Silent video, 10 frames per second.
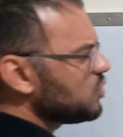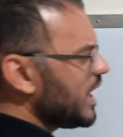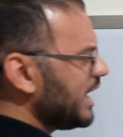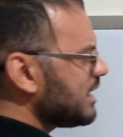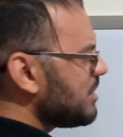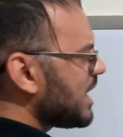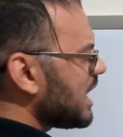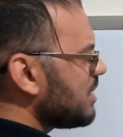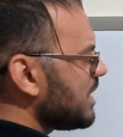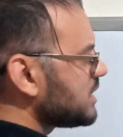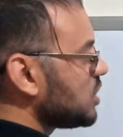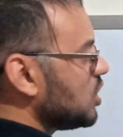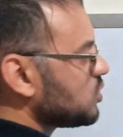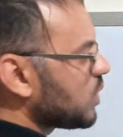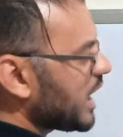نوحد المقامات
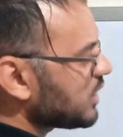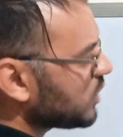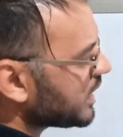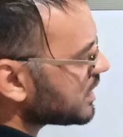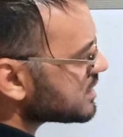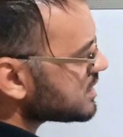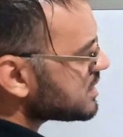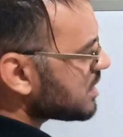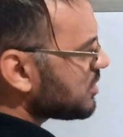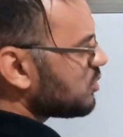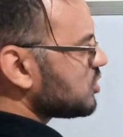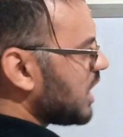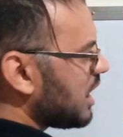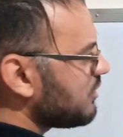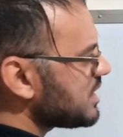نلاحظ أن 6 من
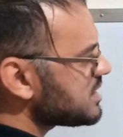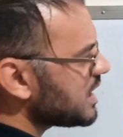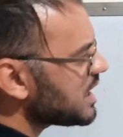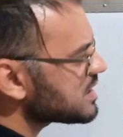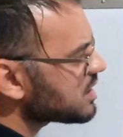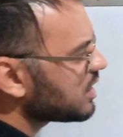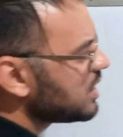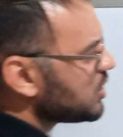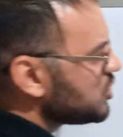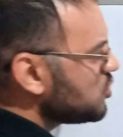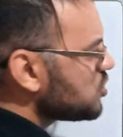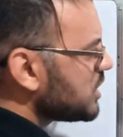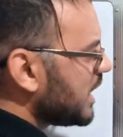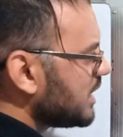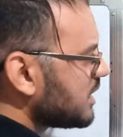مضاعفات 3
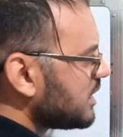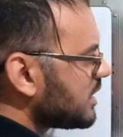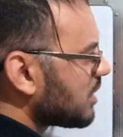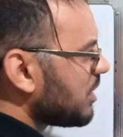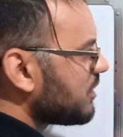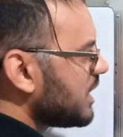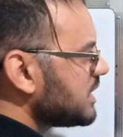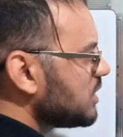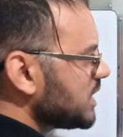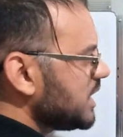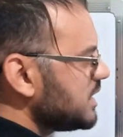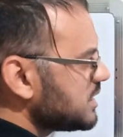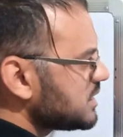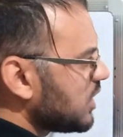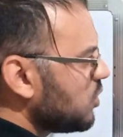يوجد عدد نضربه في 3 يعطيني
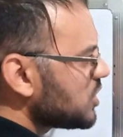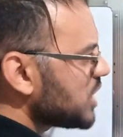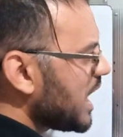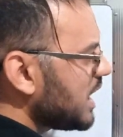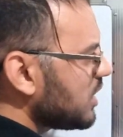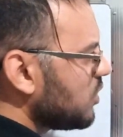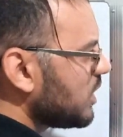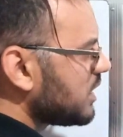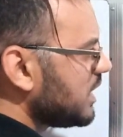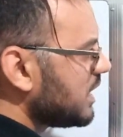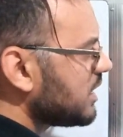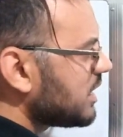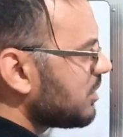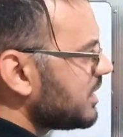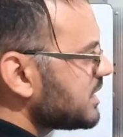6 هو شحال؟ هو 2
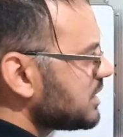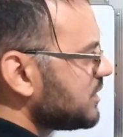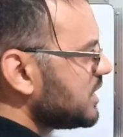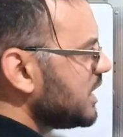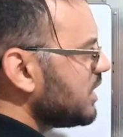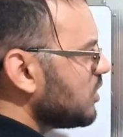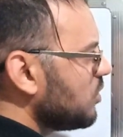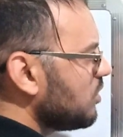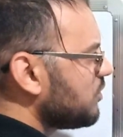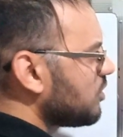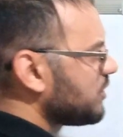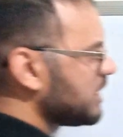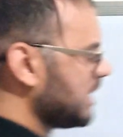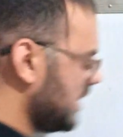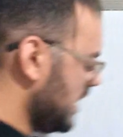نضرب لتحت في 2 والفوق في
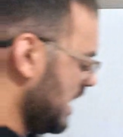2